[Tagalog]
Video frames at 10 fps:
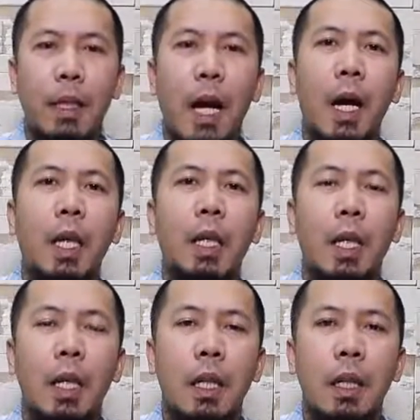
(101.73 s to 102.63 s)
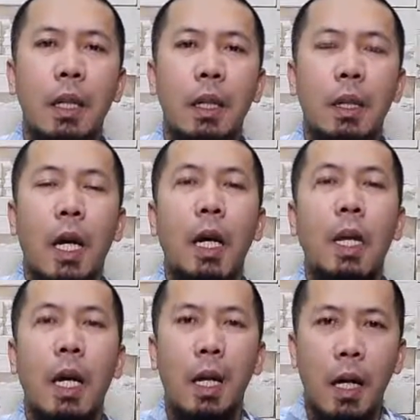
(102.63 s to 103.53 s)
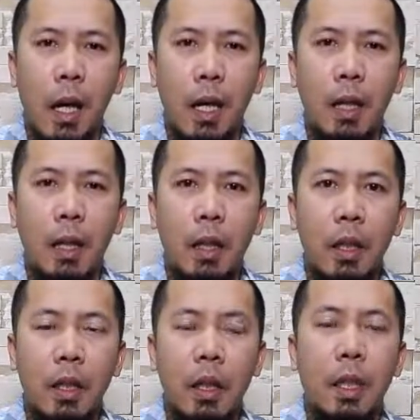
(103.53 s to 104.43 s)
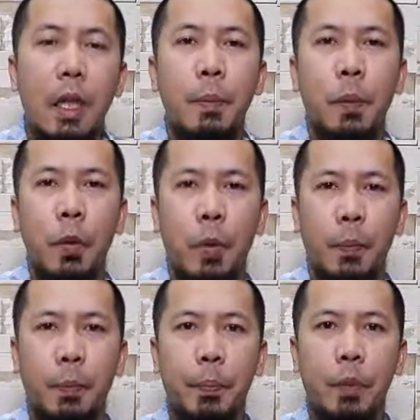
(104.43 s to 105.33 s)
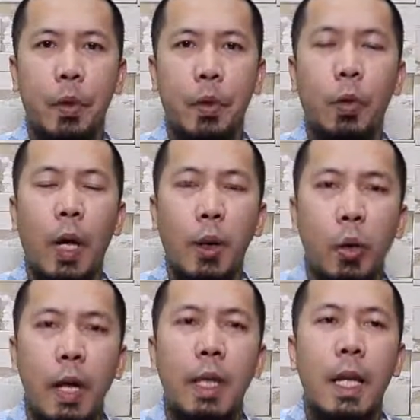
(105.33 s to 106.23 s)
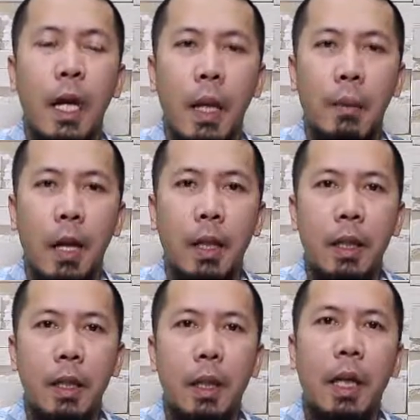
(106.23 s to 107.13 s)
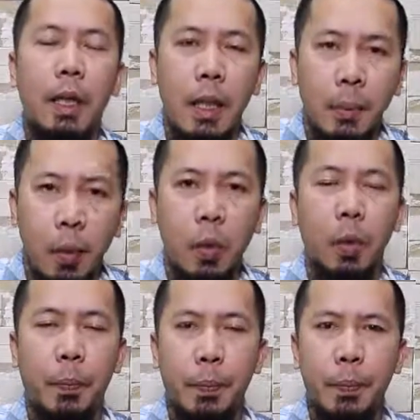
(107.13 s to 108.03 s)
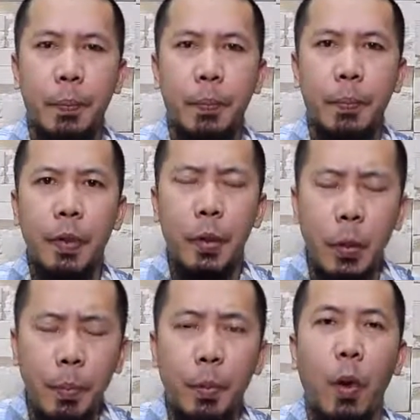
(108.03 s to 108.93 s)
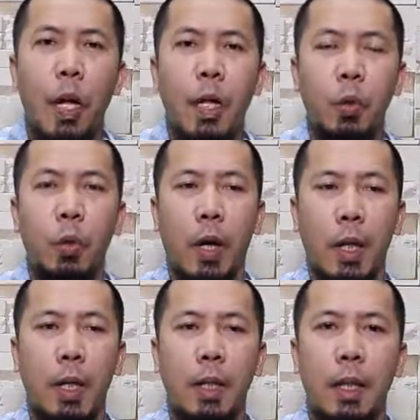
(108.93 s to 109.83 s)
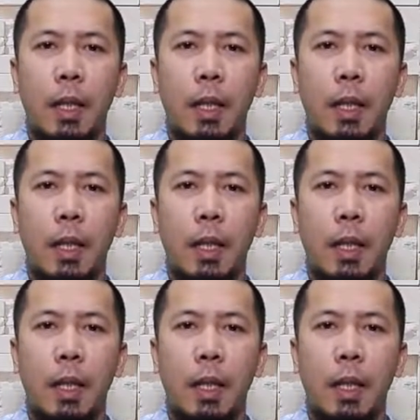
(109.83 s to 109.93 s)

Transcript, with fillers: Dahil sa nakalagay sa kanilang puso. Kung ano ang nilalaman ng kanilang puso. Yun po ang katotohanan.